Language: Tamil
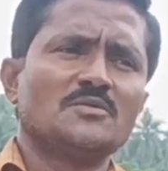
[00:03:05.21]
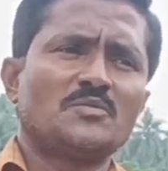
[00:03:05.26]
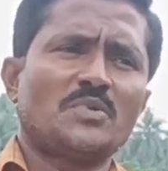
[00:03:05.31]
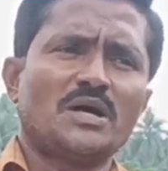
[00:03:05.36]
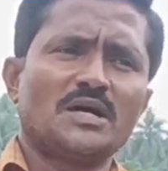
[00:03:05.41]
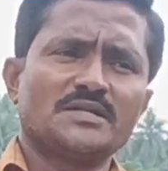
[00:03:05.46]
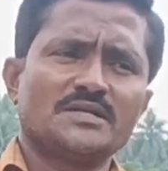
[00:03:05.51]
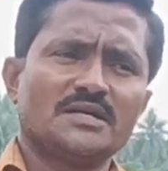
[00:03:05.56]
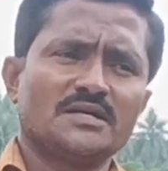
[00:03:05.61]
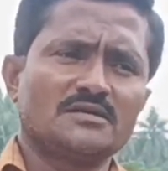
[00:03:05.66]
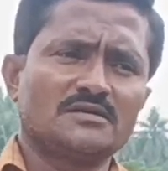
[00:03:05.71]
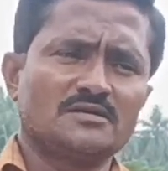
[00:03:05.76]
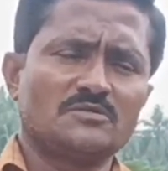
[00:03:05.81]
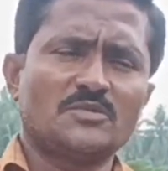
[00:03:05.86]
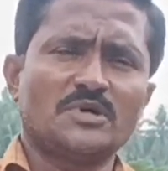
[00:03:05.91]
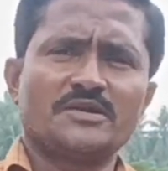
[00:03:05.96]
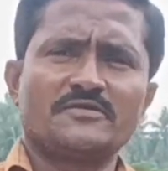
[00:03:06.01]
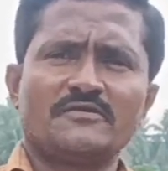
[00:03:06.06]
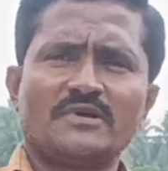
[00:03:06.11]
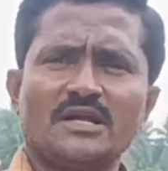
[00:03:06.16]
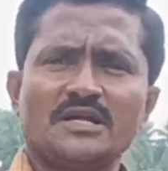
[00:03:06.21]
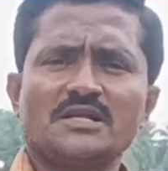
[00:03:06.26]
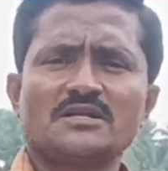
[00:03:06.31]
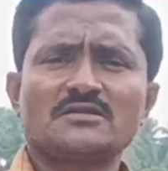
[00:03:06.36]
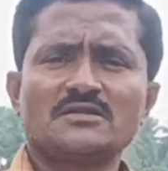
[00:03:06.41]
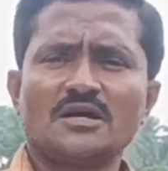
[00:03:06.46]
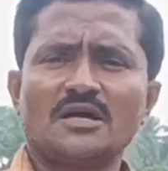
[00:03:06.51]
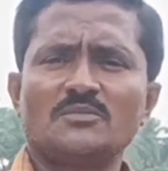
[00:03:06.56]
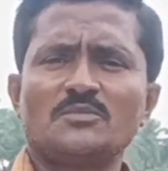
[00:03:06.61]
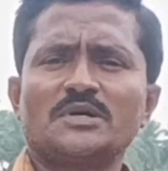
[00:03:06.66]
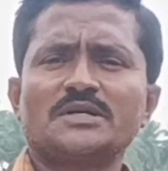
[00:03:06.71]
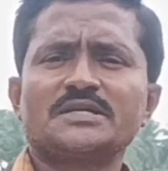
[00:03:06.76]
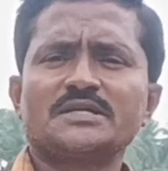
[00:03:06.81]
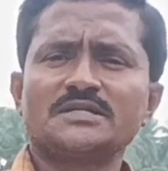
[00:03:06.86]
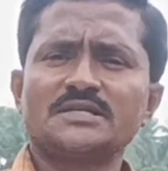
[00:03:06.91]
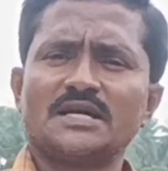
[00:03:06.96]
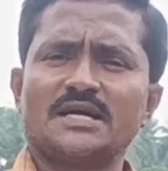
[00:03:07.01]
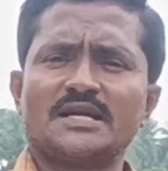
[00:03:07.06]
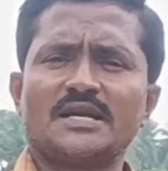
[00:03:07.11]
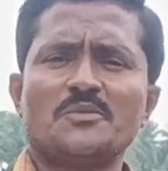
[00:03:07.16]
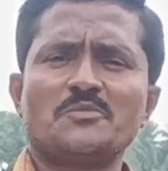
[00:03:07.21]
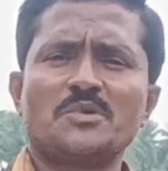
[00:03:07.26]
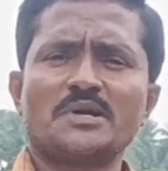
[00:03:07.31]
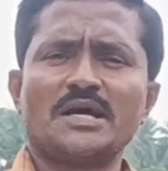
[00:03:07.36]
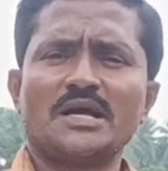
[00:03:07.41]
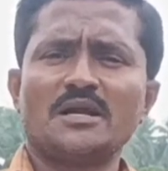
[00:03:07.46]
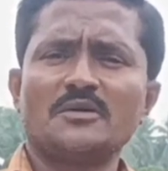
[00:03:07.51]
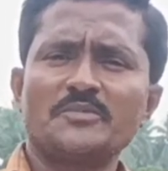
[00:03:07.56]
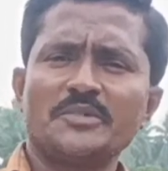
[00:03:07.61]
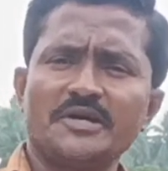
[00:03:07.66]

பாதுகாக்கணும் மண் வளம் இருந்தால் மட்டும்தான் நம்மளால்